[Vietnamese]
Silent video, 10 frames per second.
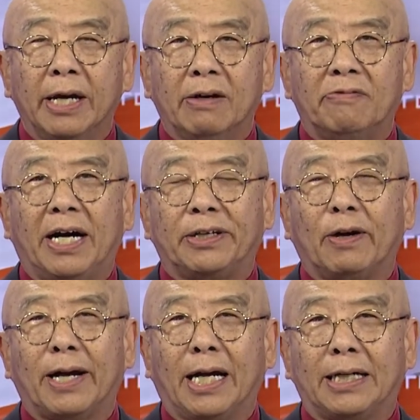và
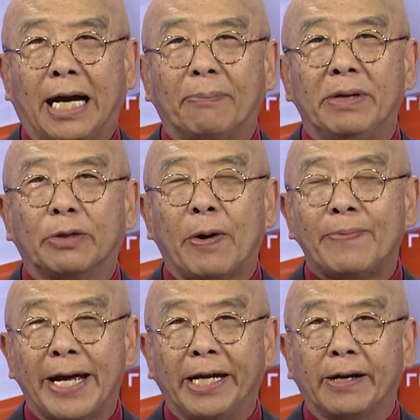cho rằng các biện pháp
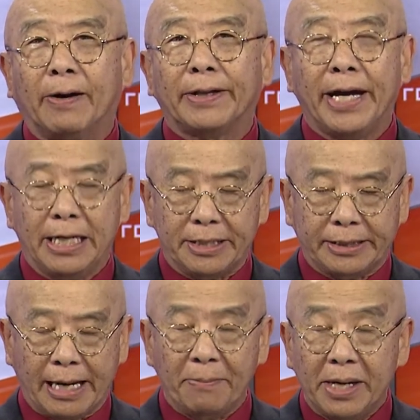này có thể
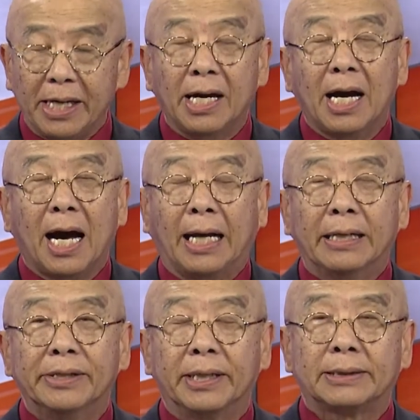sẽ bị ảnh
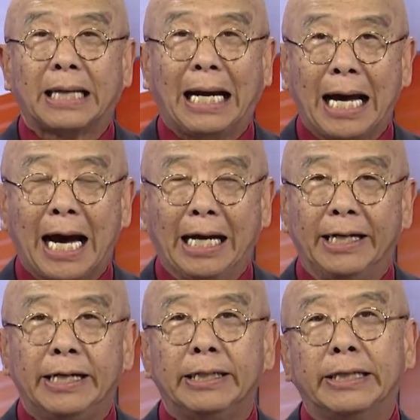hưởng tai hại
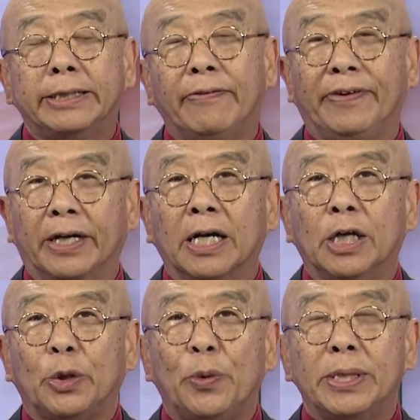đến đến cái việc
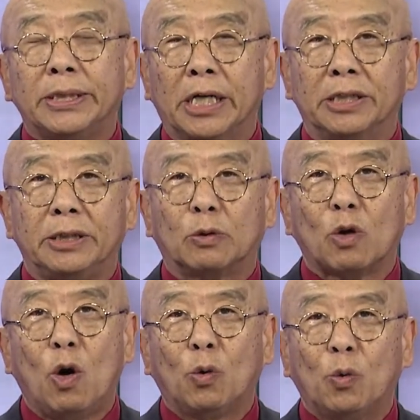chuyên chợ dầu
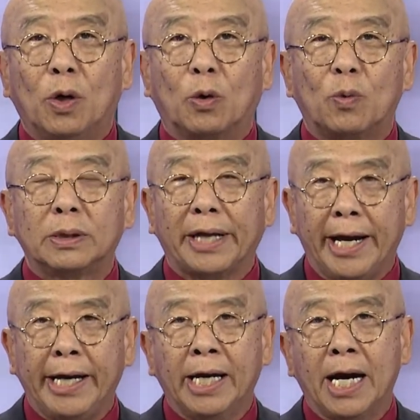thô của quốc
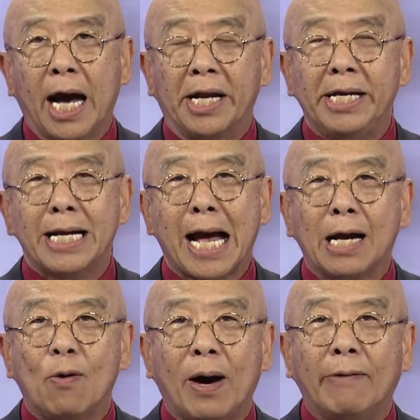tế à, đi ngang
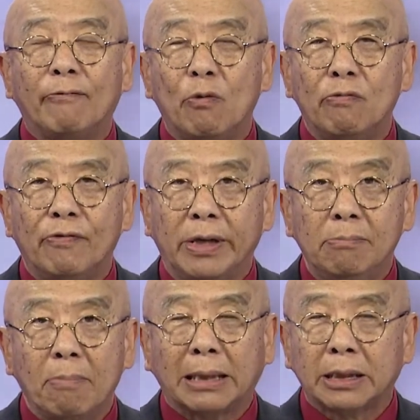qua vùng vịnh
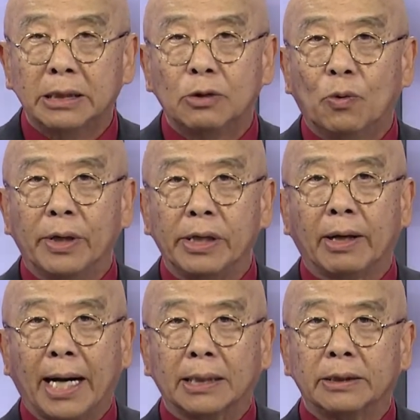Ba Tư của Iran thưa